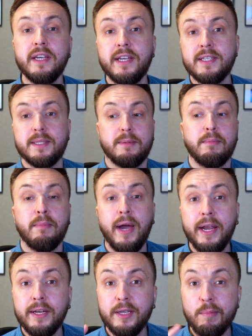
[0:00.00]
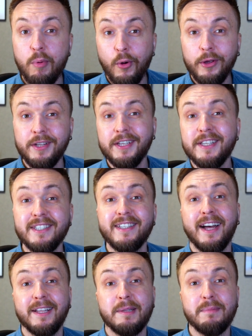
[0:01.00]
es mein Gebäude in die
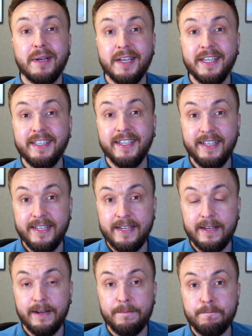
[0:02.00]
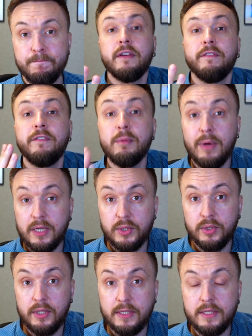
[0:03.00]
Datenbank hinterlegen kann. Wie
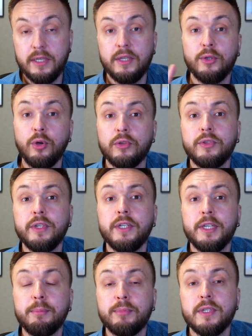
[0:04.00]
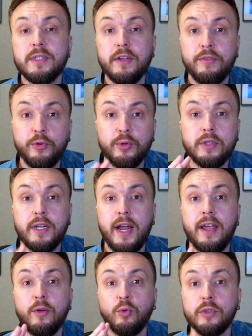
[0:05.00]
machst du das? In Doctrine gibt es dafür
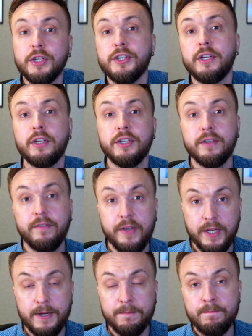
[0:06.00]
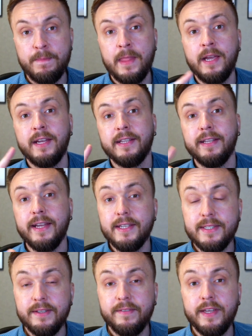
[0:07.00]
drei unterschiedliche Wege. Der
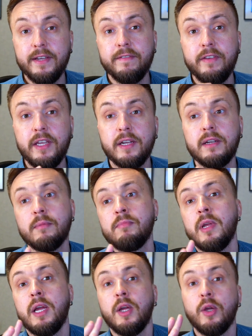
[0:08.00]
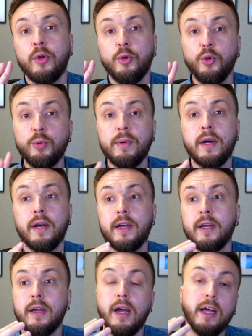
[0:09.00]
erste Weg wäre, über
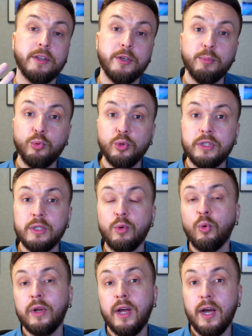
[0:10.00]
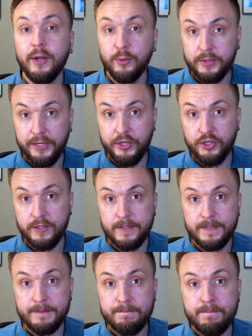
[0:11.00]
Attribute oder
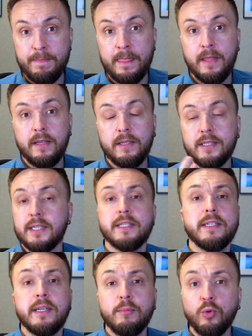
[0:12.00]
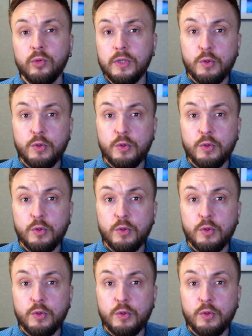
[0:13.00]
Annotations. Das kannst du dir im Grunde